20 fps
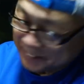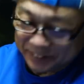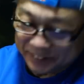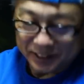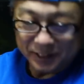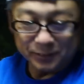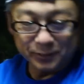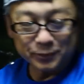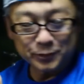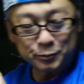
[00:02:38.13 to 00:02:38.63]

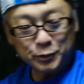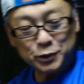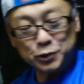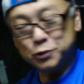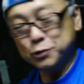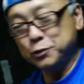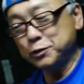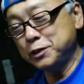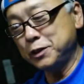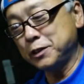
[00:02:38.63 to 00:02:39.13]
多分
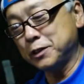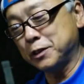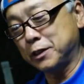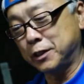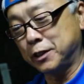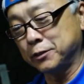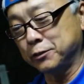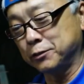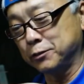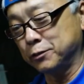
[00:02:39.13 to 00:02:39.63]
一応ね、
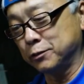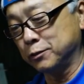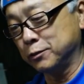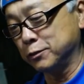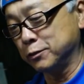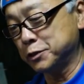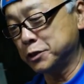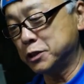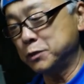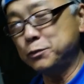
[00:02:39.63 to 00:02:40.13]
あ
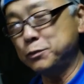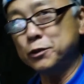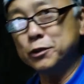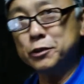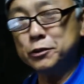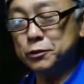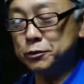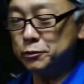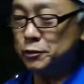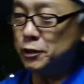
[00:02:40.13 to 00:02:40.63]
のー、絞
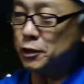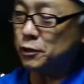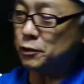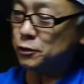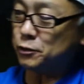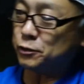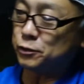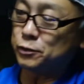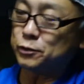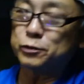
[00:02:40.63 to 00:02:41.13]
り
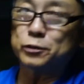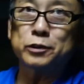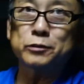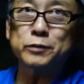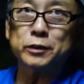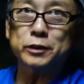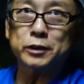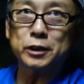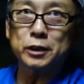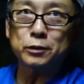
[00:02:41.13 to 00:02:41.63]
ユニットに
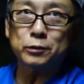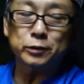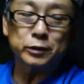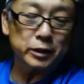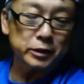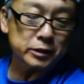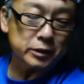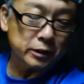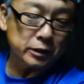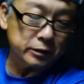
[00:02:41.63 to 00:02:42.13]
今手を
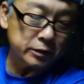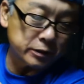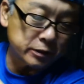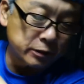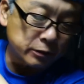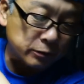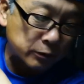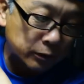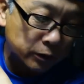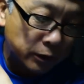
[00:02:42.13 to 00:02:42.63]
出したんです
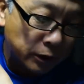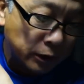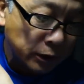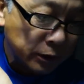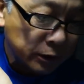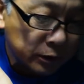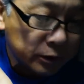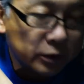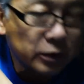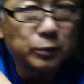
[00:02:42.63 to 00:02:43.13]
けど、
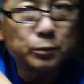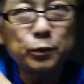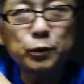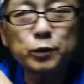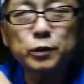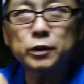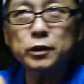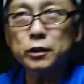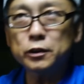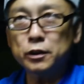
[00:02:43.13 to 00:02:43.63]

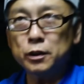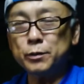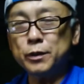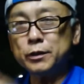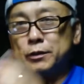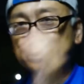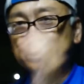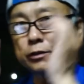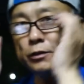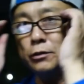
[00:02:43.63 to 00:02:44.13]
絞りが
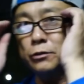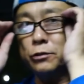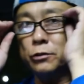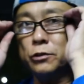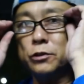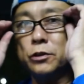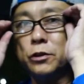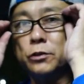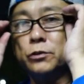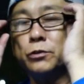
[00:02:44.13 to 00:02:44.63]
粘ってるとい
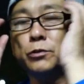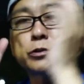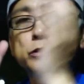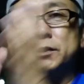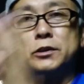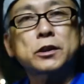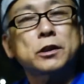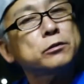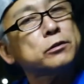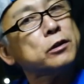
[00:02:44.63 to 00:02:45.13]
うよりは、どっ
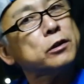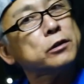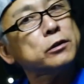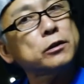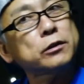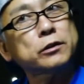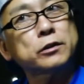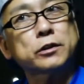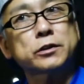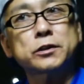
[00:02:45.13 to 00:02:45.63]
ちか言ったら
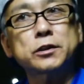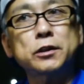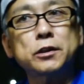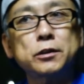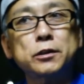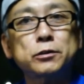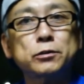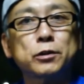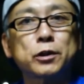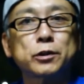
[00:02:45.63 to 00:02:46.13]
なんか
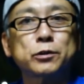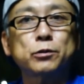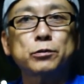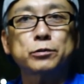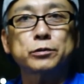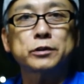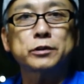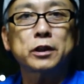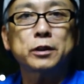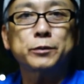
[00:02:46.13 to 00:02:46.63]
精度が良
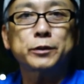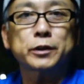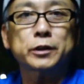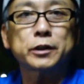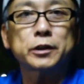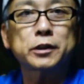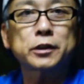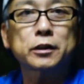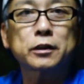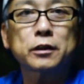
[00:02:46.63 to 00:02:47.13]
くないみたい
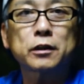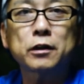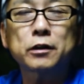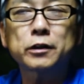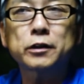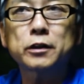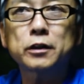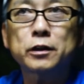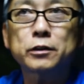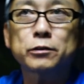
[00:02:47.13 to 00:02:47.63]
で引っか
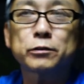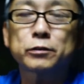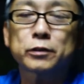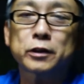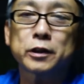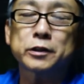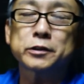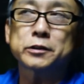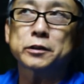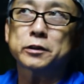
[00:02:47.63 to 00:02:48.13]
かりがあるような
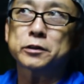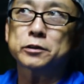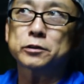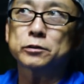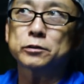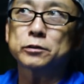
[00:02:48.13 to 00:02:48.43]
感じなんですけ